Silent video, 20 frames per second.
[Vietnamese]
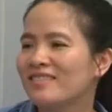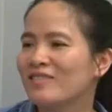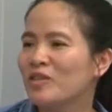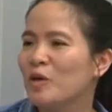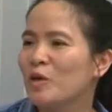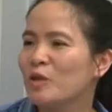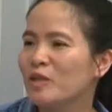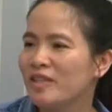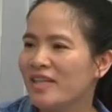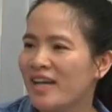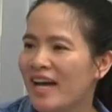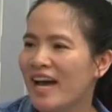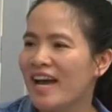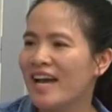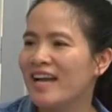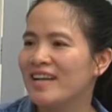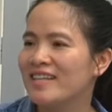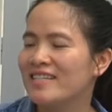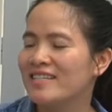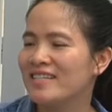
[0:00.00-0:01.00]
cô thứ
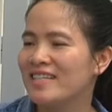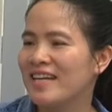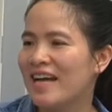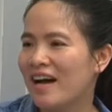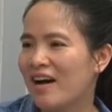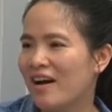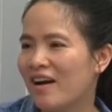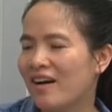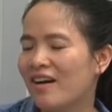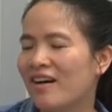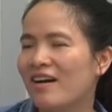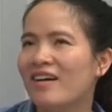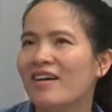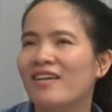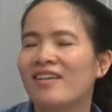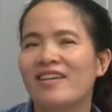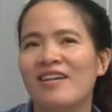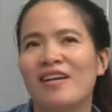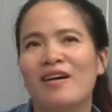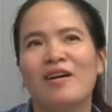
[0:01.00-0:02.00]
hai là chữ cao
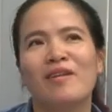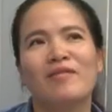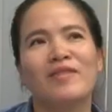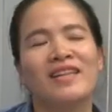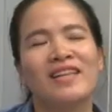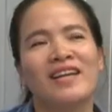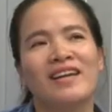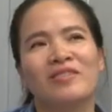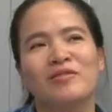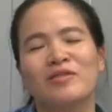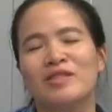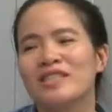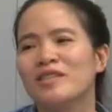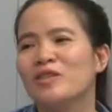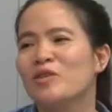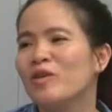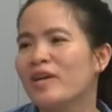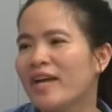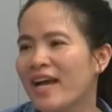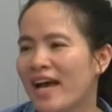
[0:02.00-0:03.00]
nó viết tắt của chữ
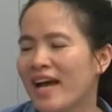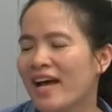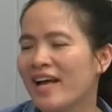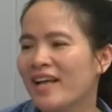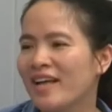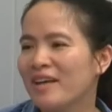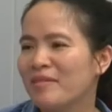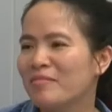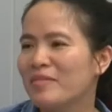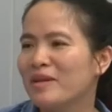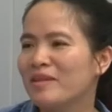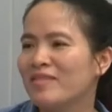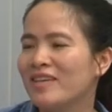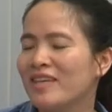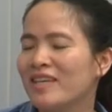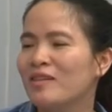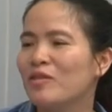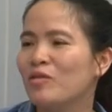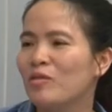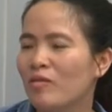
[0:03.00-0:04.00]
Korea bởi
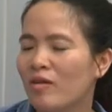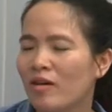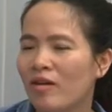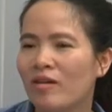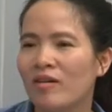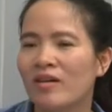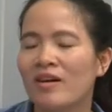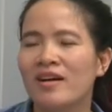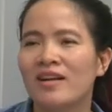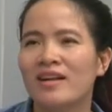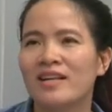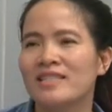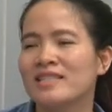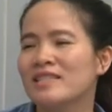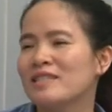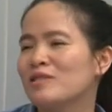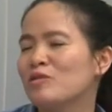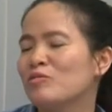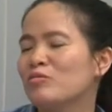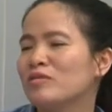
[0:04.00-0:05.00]
vì coco là
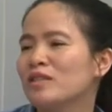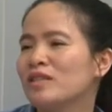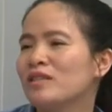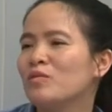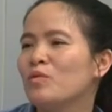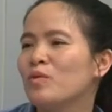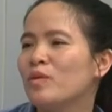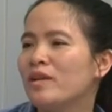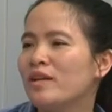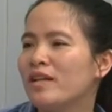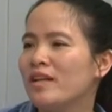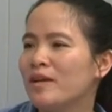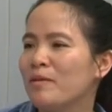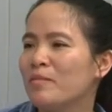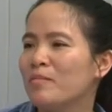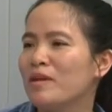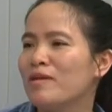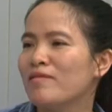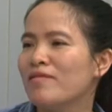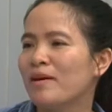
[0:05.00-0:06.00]
sử dụng những nguyên liệu
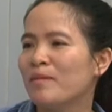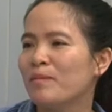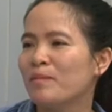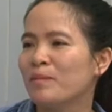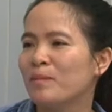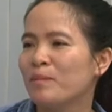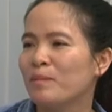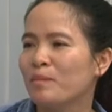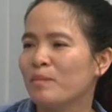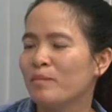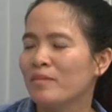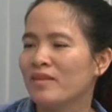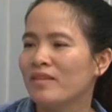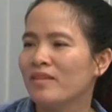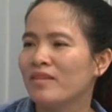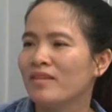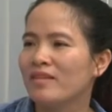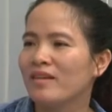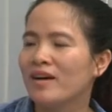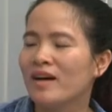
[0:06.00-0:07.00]
mỹ phẩm
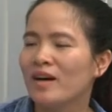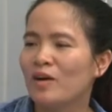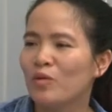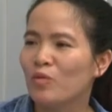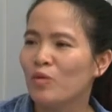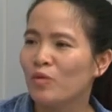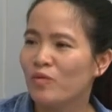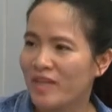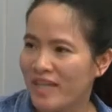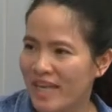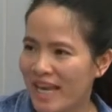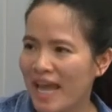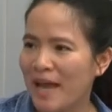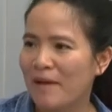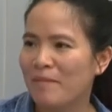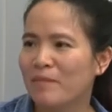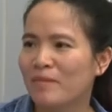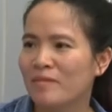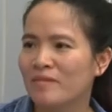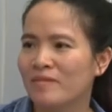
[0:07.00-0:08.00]
à, của Việt
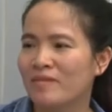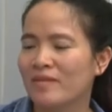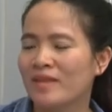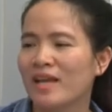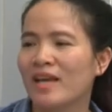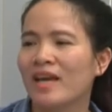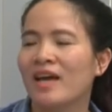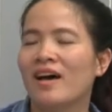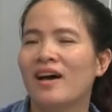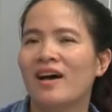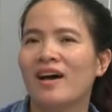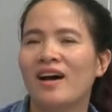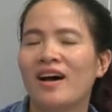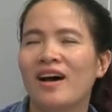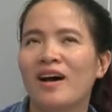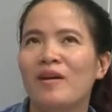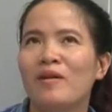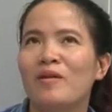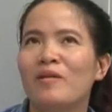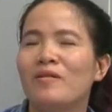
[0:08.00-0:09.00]
Nam
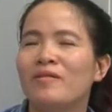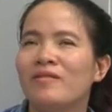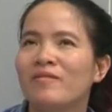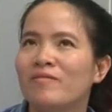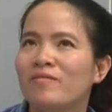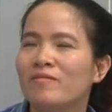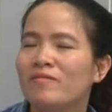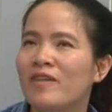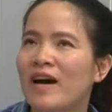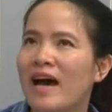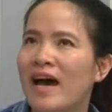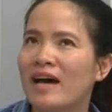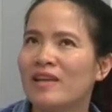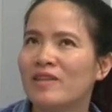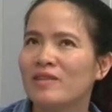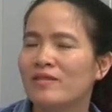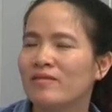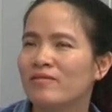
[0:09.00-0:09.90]
à, và